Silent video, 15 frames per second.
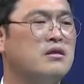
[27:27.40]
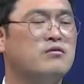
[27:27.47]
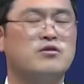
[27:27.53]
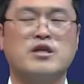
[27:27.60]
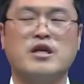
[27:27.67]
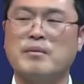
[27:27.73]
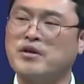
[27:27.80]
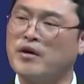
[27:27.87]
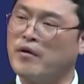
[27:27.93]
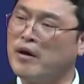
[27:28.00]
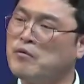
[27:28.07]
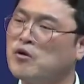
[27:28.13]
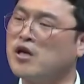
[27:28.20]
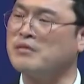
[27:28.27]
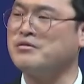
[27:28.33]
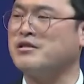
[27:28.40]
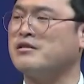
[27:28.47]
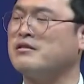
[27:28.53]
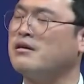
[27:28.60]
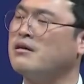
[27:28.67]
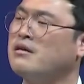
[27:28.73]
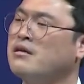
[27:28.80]
우리 함께
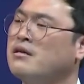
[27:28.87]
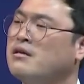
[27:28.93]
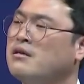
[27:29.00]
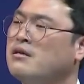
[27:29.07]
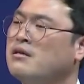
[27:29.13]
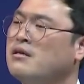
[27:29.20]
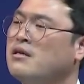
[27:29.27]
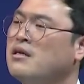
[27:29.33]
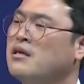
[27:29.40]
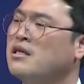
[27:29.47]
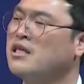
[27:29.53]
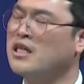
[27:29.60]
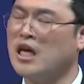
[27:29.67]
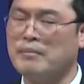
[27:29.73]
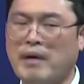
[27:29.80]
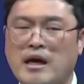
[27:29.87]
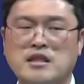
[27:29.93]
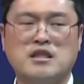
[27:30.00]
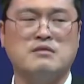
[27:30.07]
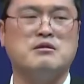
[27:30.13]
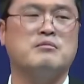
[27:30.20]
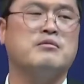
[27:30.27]
회복합시다. 그게
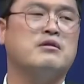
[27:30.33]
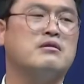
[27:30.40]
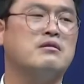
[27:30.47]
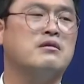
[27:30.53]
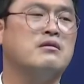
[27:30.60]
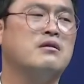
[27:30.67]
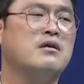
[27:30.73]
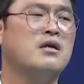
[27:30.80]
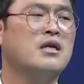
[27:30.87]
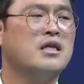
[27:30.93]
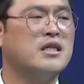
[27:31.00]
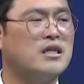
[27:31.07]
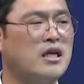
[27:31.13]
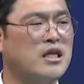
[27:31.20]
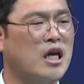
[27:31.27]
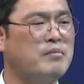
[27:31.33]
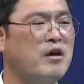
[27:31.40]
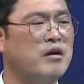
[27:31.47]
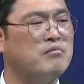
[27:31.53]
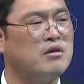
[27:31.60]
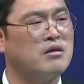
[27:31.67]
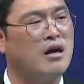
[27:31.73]
말씀입니다. 그게
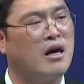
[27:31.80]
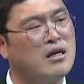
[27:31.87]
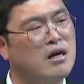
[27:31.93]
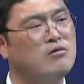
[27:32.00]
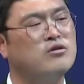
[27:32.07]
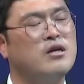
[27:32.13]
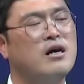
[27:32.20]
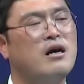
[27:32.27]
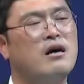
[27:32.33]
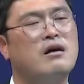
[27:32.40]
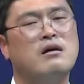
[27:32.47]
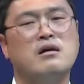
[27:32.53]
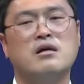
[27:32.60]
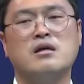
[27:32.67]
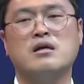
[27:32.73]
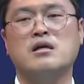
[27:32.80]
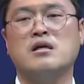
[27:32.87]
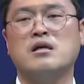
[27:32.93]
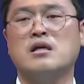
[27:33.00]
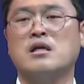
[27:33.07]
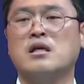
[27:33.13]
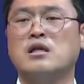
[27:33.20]
예배입니다. 할렐루야.
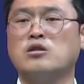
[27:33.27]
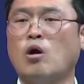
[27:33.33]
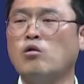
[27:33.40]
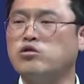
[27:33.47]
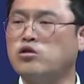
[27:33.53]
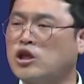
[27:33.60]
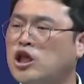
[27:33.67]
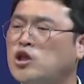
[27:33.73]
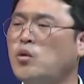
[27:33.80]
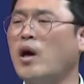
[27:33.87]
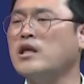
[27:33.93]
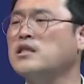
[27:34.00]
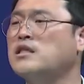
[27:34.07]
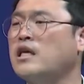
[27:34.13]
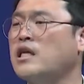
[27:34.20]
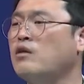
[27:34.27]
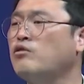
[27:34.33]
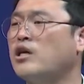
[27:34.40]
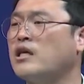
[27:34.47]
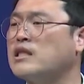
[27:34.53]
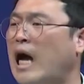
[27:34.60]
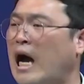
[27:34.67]
더욱더 기도하는 자리에
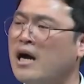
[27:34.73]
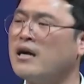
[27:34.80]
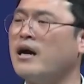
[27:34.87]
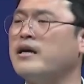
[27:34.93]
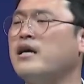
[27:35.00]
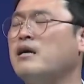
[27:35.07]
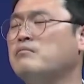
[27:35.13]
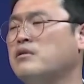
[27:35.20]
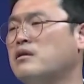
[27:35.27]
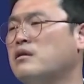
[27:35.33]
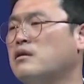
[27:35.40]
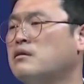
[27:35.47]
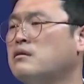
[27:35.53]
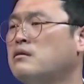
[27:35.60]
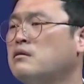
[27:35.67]
우리가 나아가야 합니다.